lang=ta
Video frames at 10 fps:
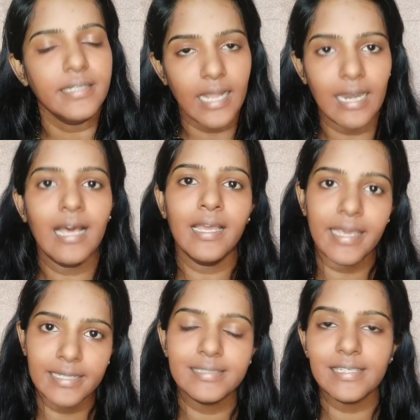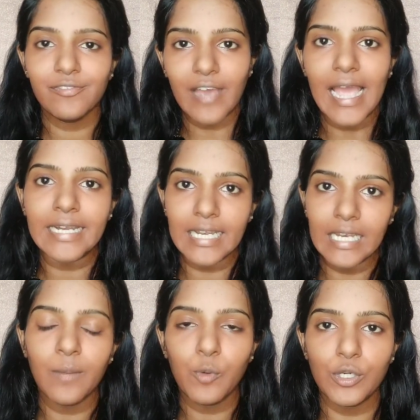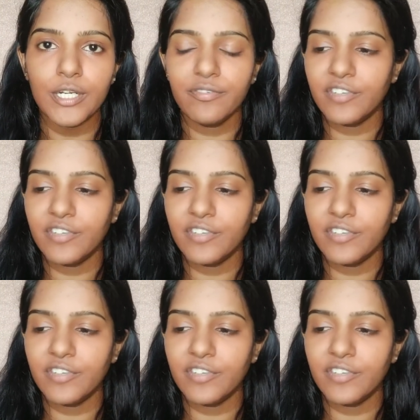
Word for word: நல்லா ஏசி ஃபேன் எல்லாம் போட்டுட்டு